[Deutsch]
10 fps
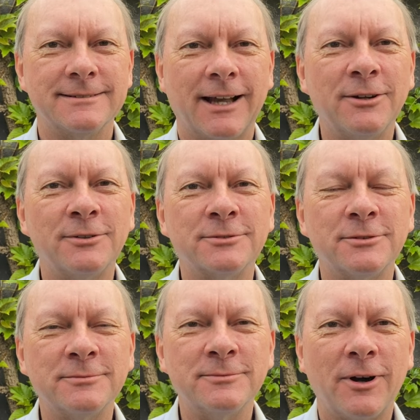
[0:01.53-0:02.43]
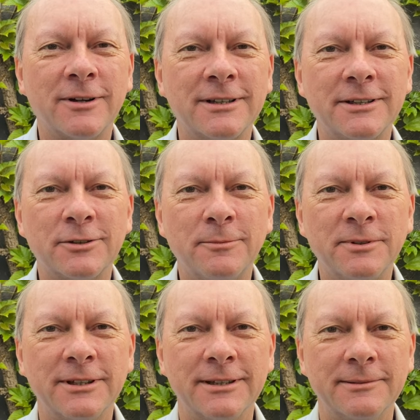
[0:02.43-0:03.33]
Hallo und guten Morgen in die
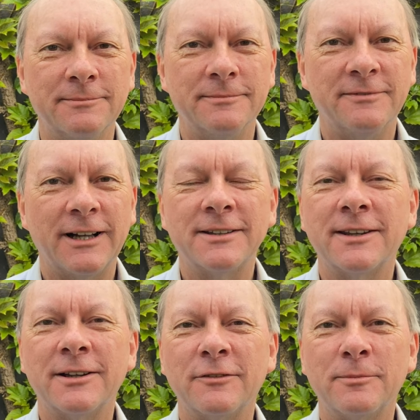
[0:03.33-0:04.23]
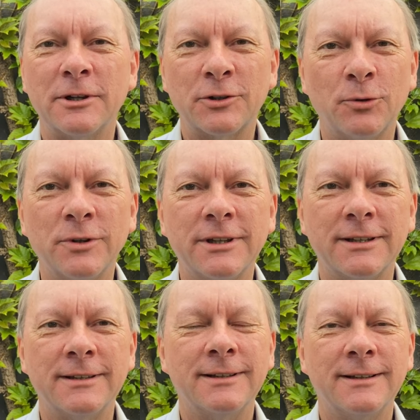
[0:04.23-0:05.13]
Gruppe im Waldsein auf
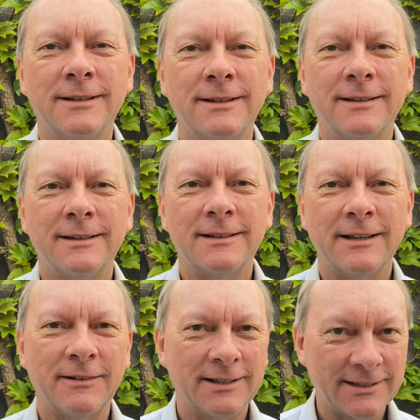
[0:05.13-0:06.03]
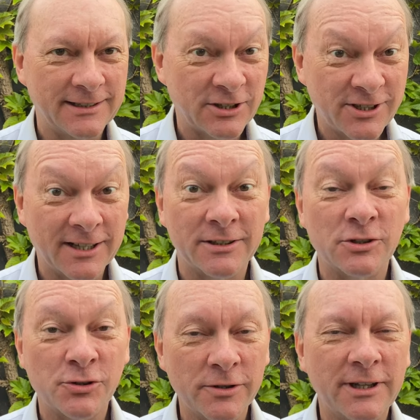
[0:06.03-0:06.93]
Balkonien, der Wald in der Stadt.
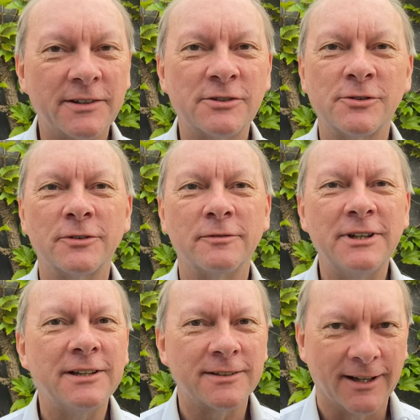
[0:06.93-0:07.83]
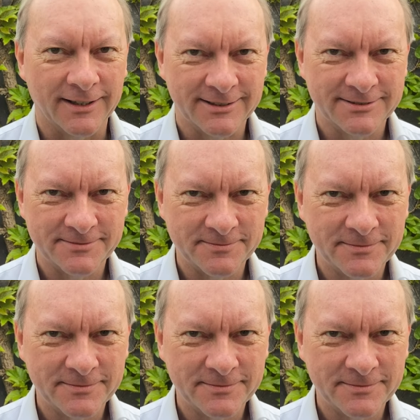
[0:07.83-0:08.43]
Schön, dass ihr schon so viele seid.